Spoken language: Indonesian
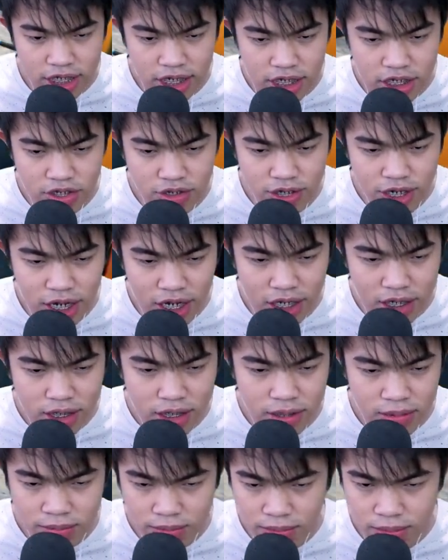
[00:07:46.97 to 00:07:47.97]
sini sudah.
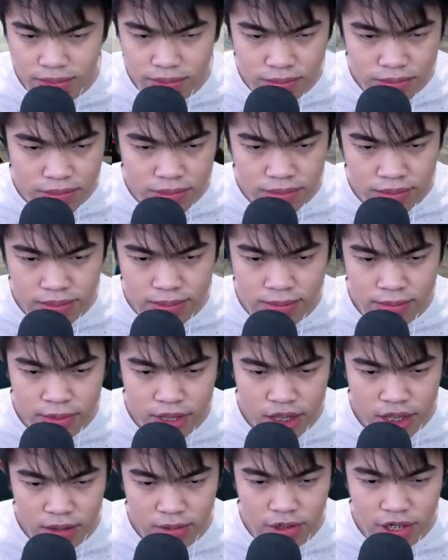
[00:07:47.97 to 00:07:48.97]

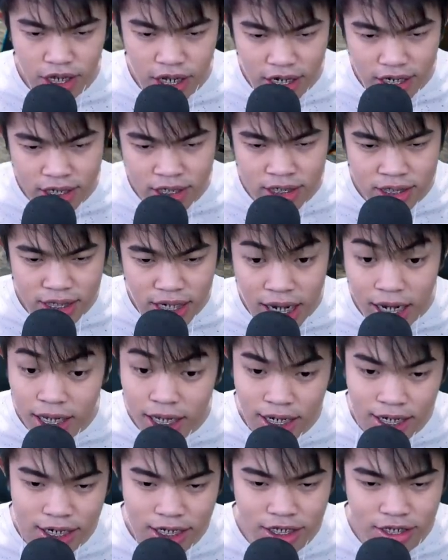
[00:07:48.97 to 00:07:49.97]
Kemudian
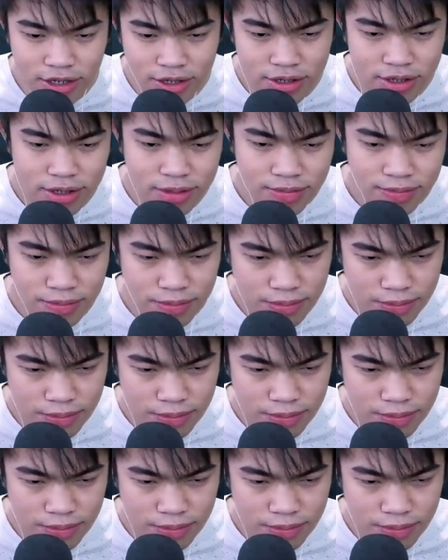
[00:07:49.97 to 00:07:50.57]
terakhir ini teman-teman.